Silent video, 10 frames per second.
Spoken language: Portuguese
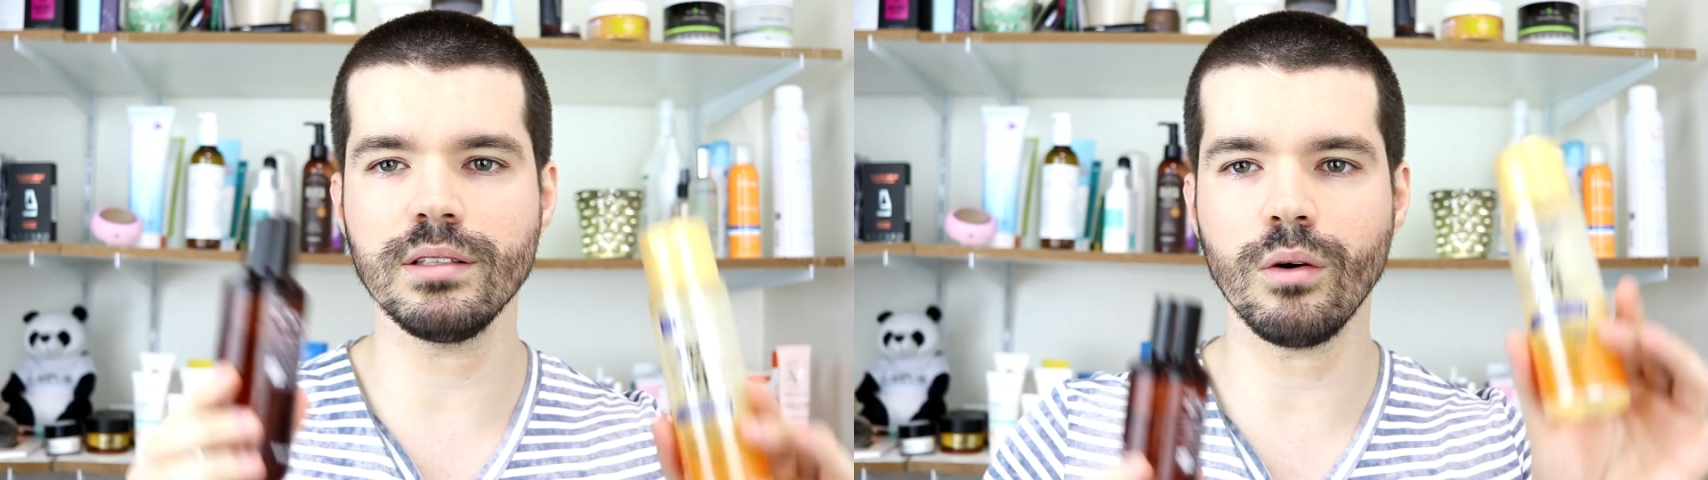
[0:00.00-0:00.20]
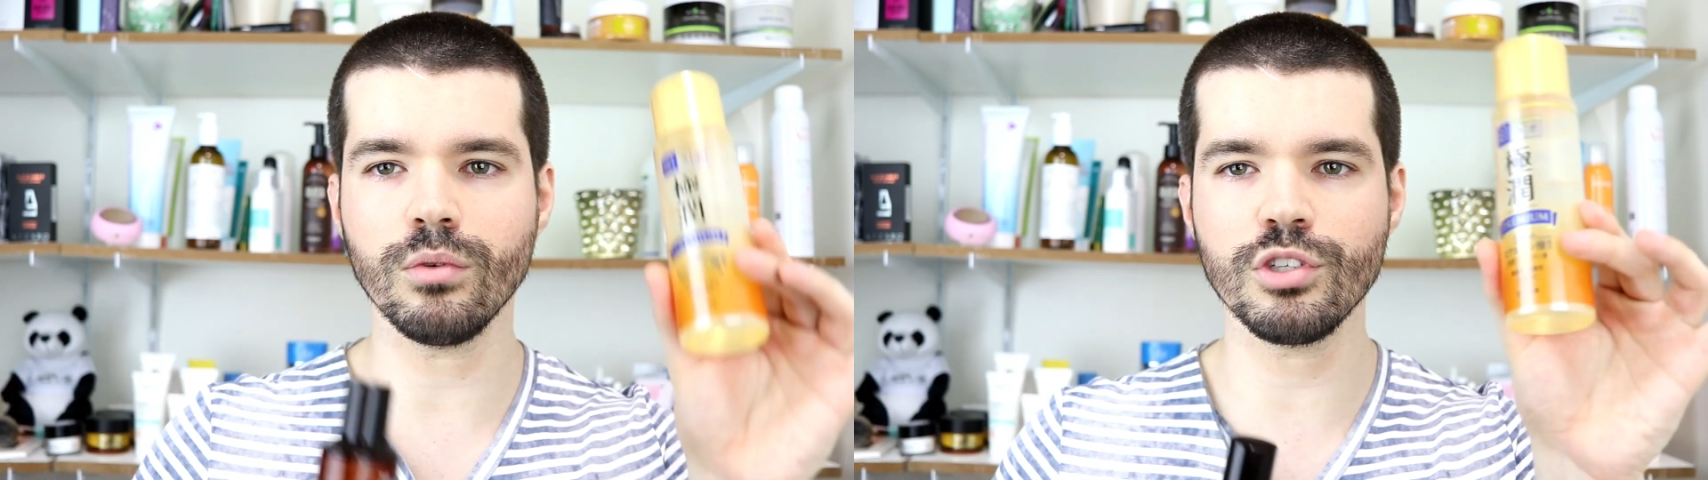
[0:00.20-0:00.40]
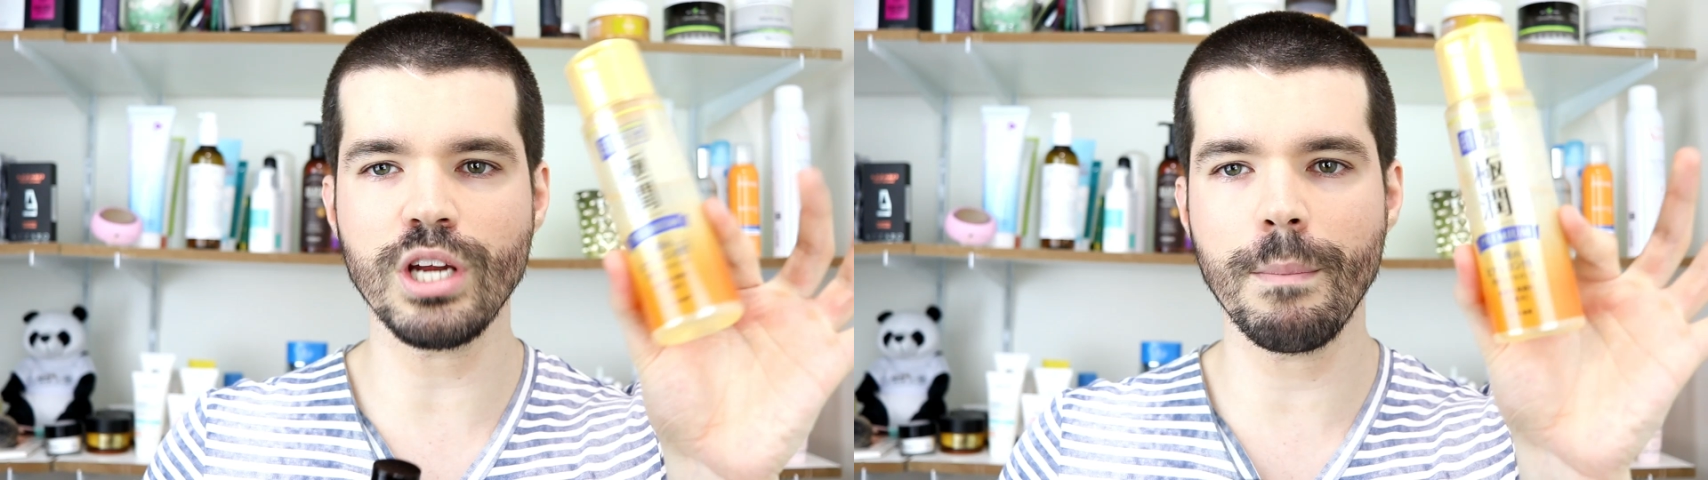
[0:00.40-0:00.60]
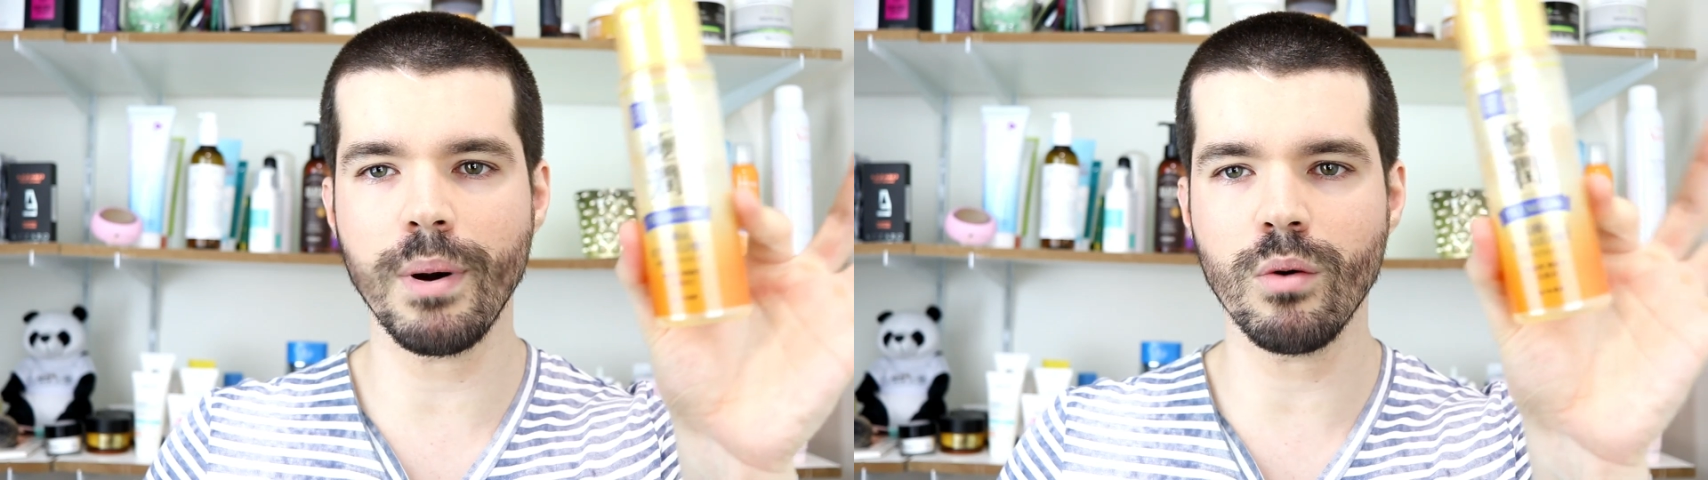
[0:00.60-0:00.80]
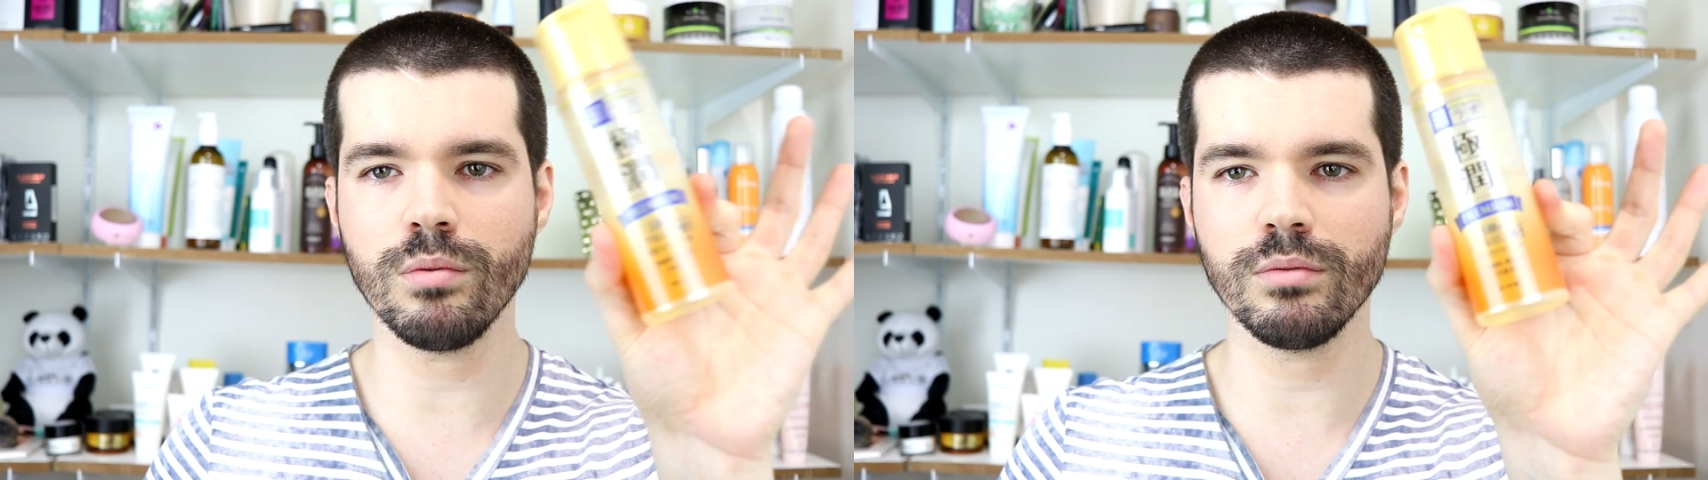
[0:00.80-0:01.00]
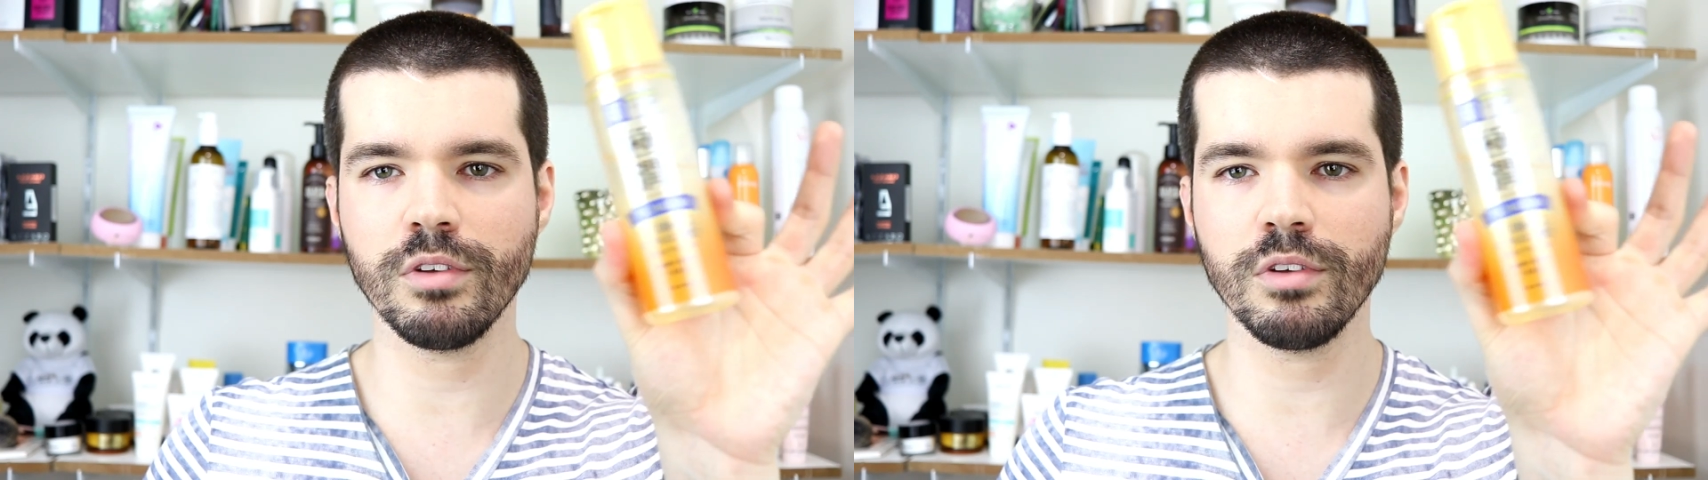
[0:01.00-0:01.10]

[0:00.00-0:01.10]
Então, no Japão,